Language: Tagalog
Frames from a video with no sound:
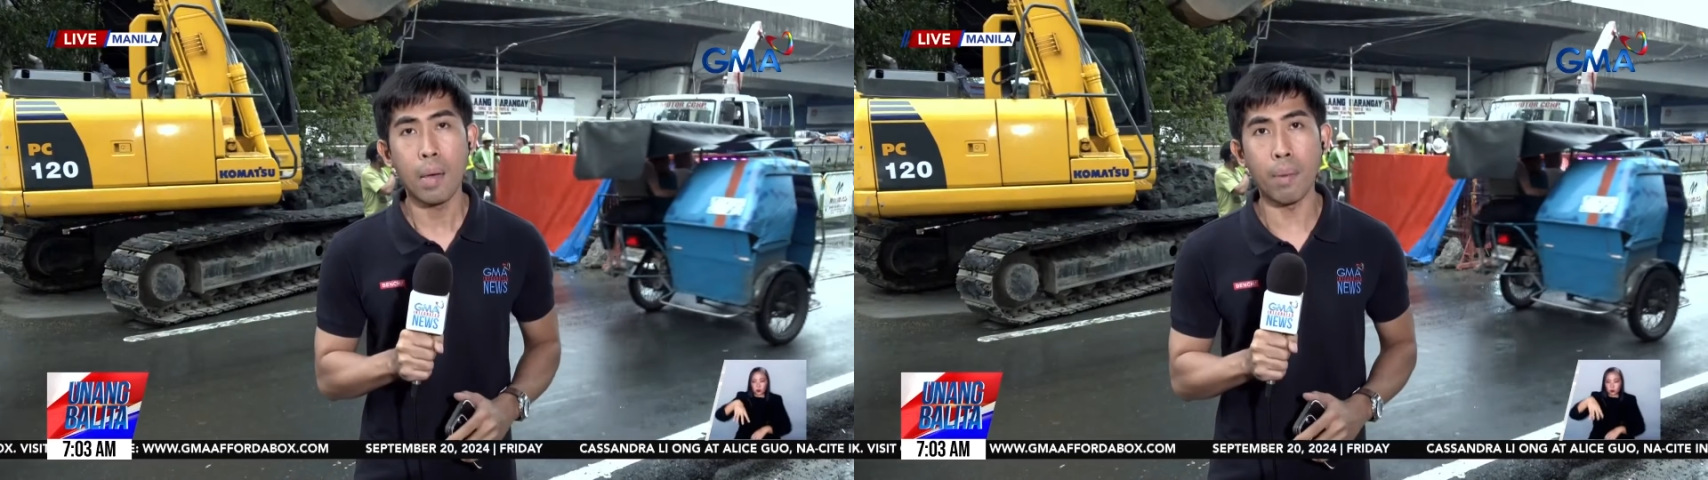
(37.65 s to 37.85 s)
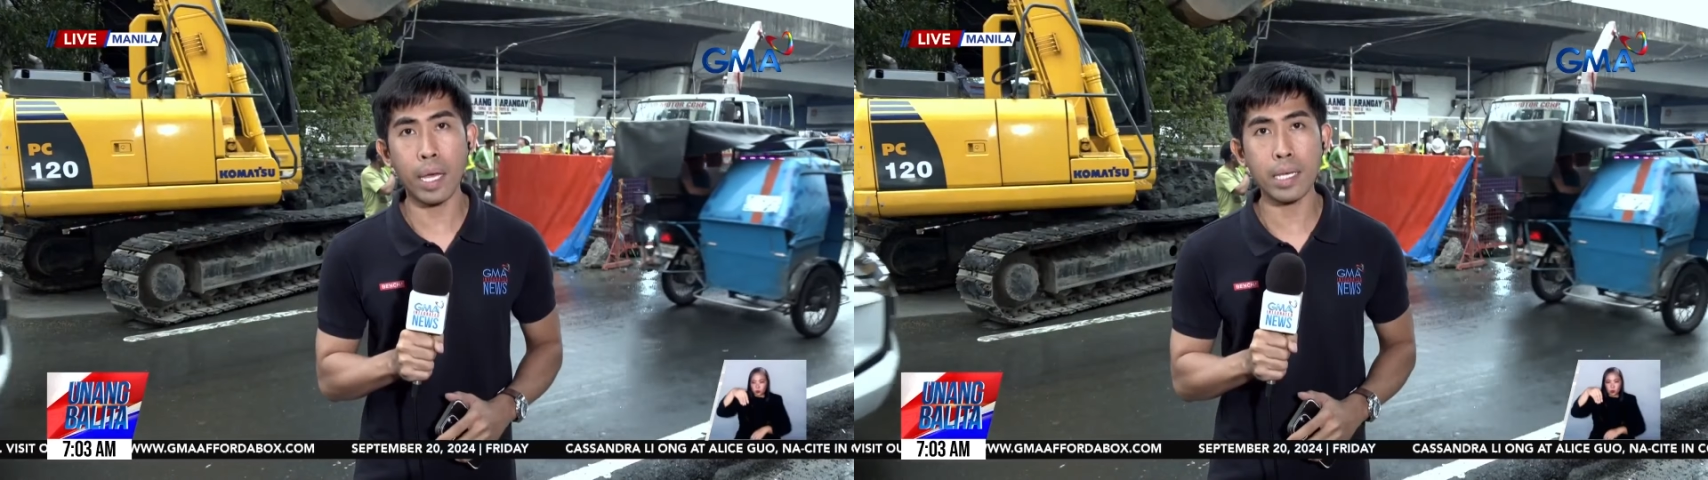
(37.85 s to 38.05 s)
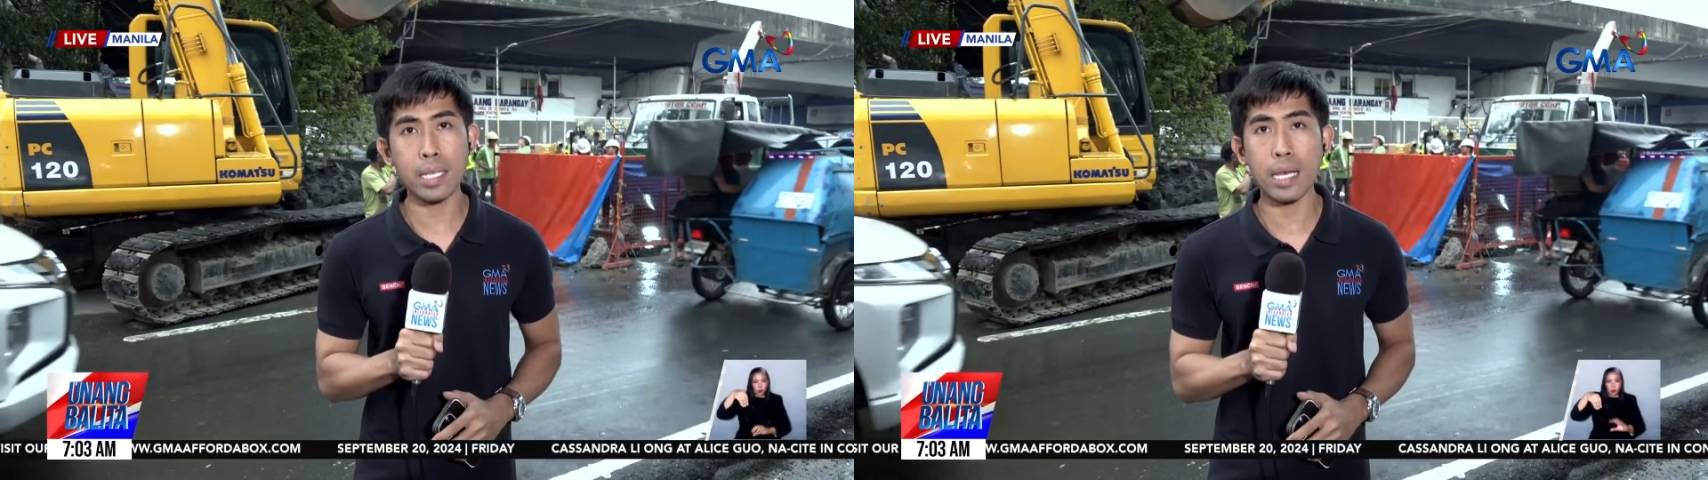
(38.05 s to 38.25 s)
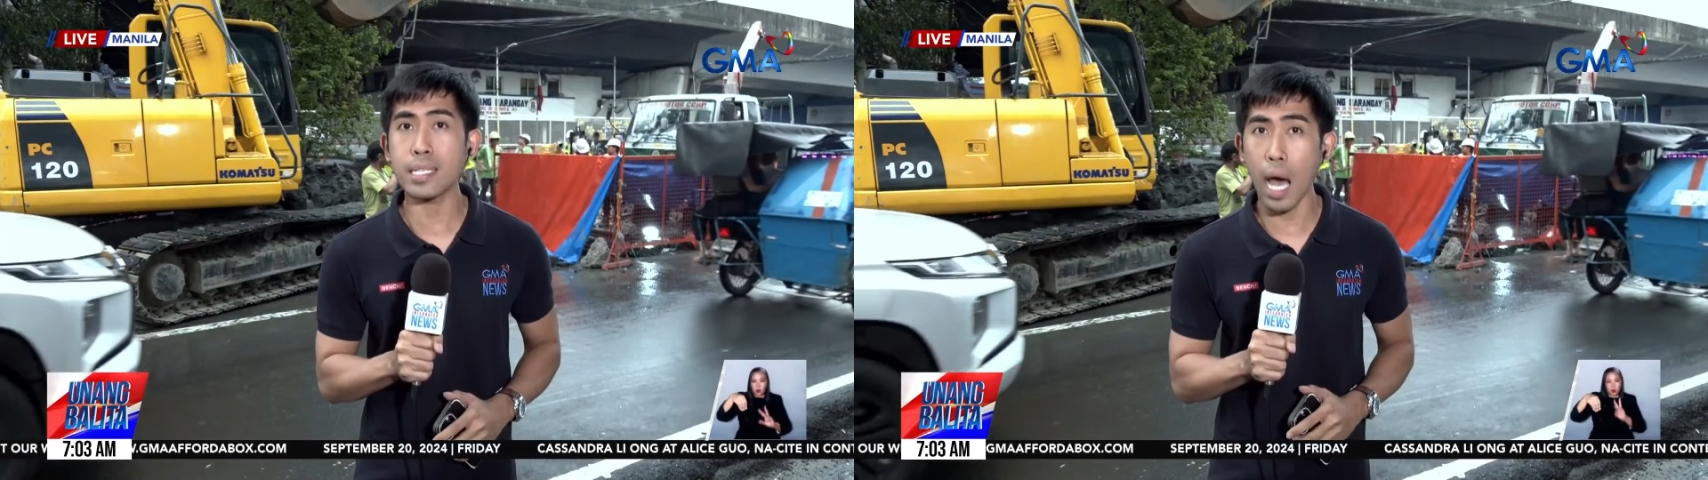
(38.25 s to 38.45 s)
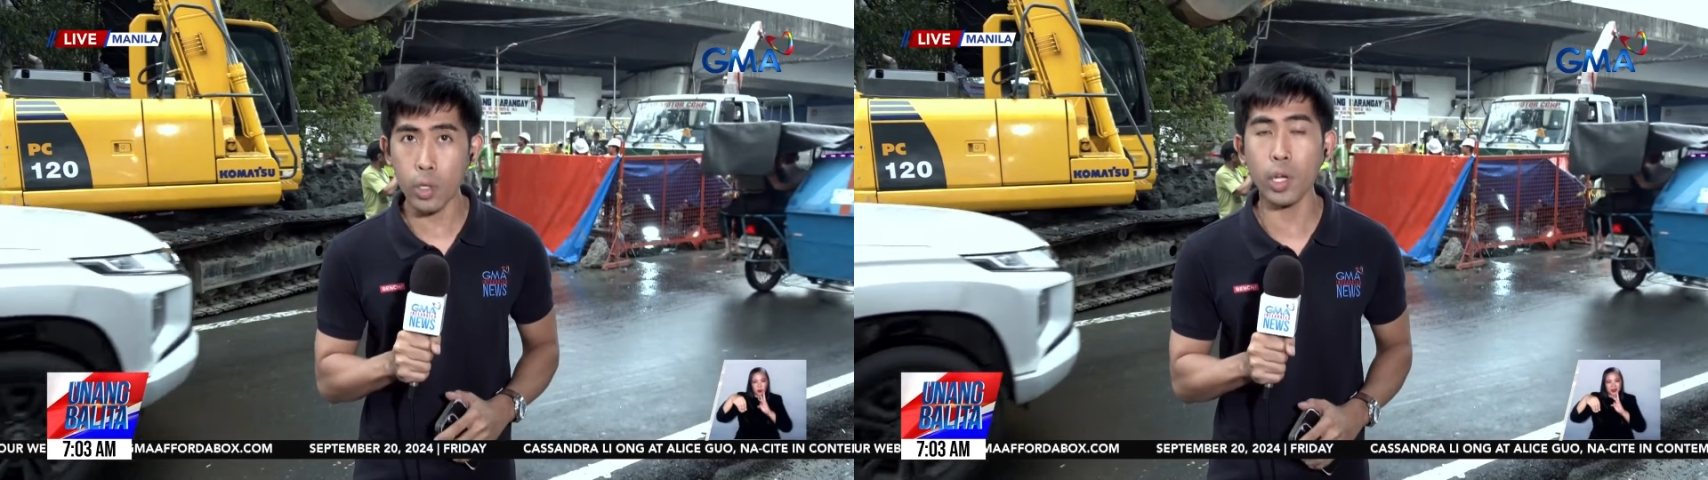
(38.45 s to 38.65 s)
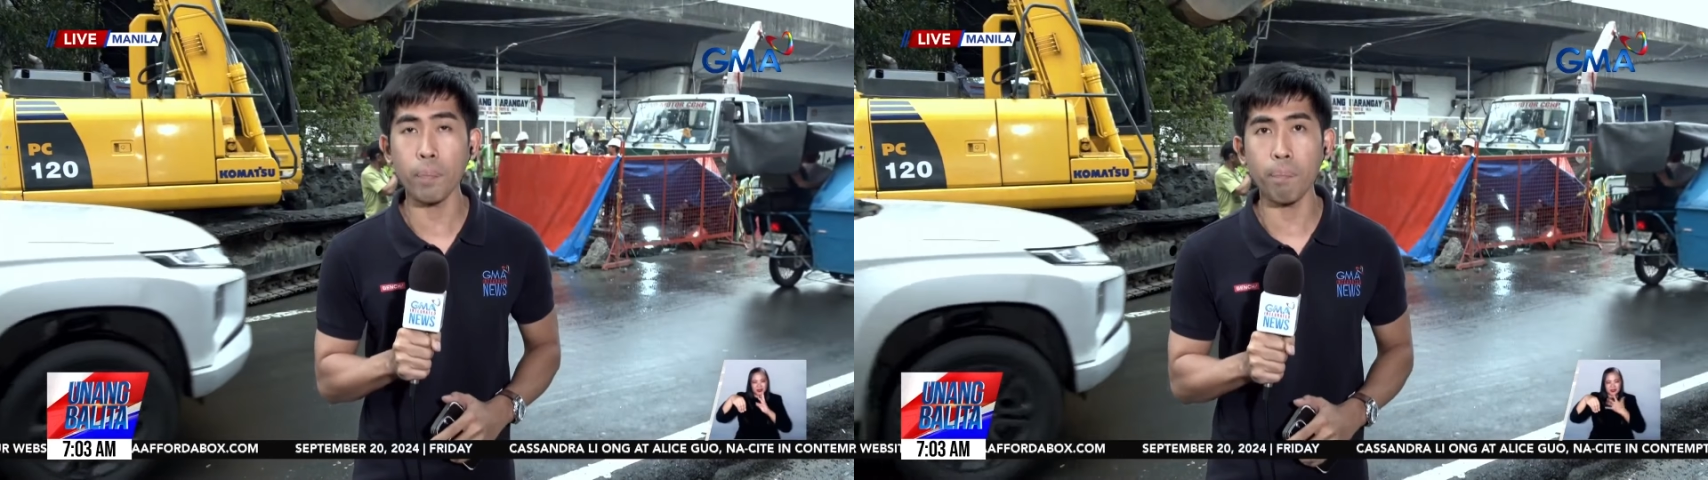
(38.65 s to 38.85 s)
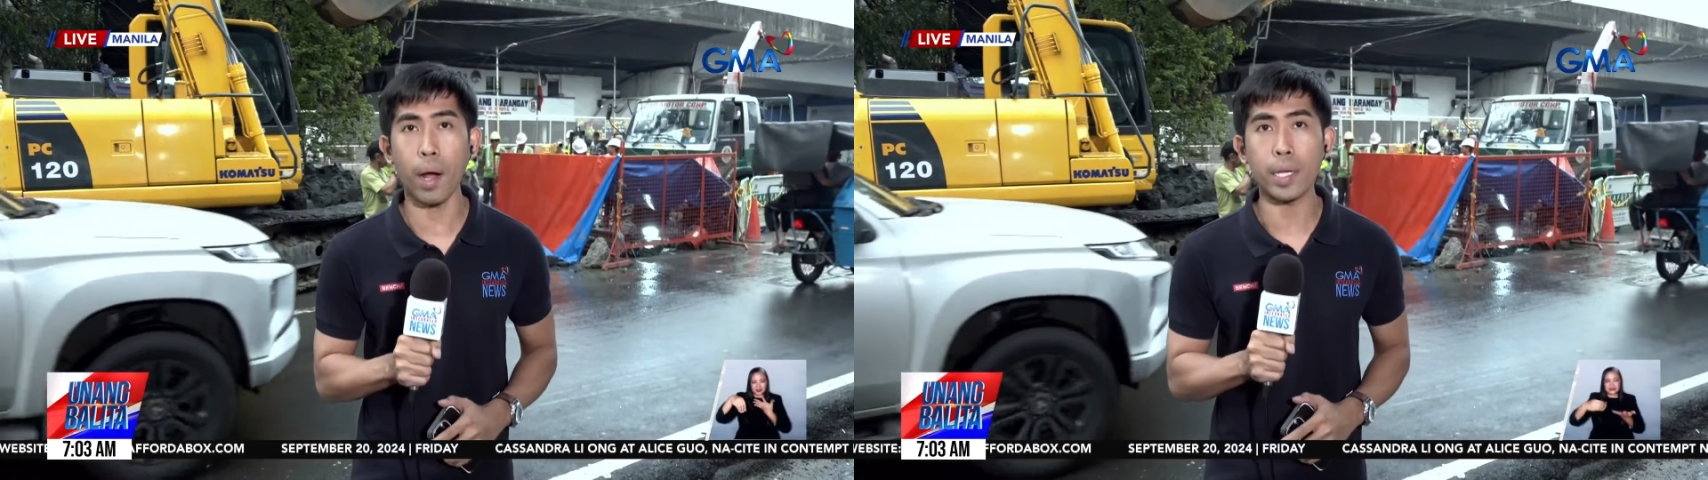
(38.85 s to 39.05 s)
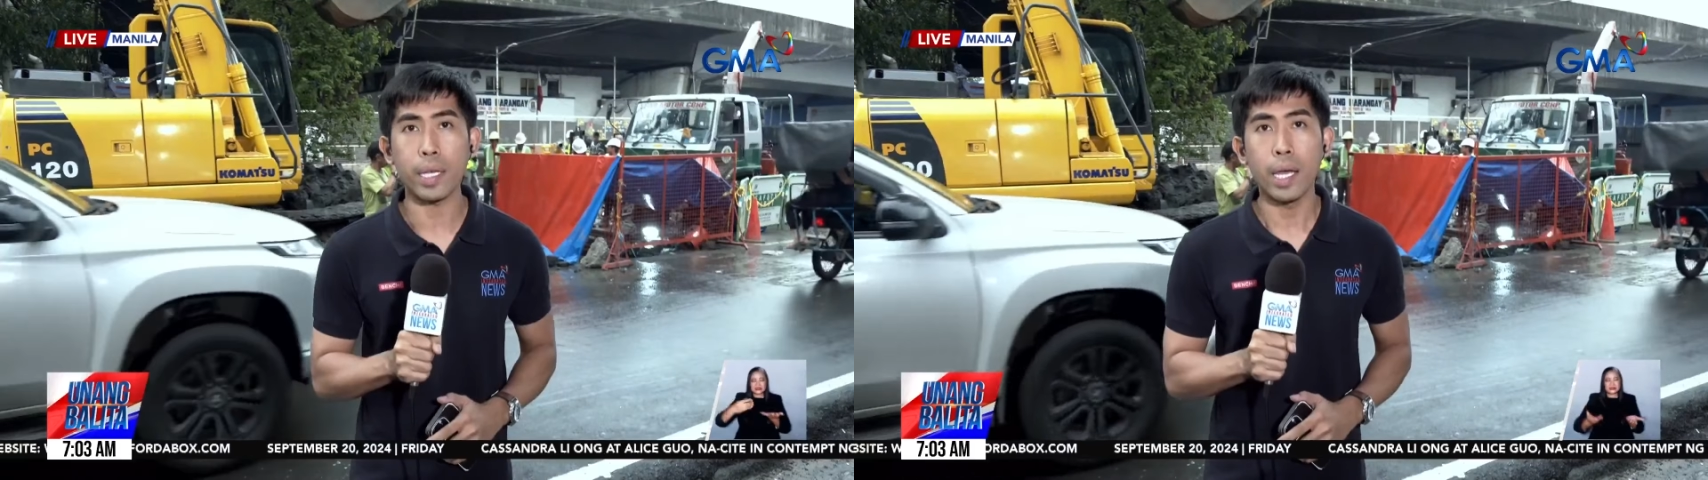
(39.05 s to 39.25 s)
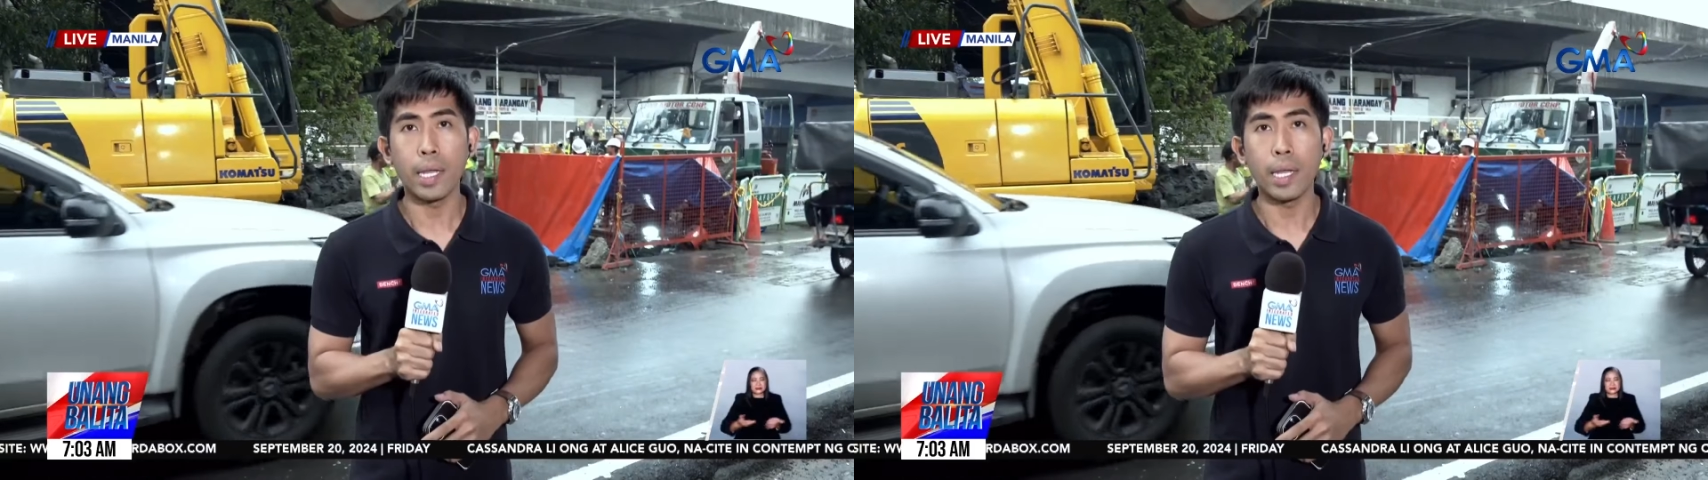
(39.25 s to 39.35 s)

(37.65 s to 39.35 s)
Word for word: maging sa southern part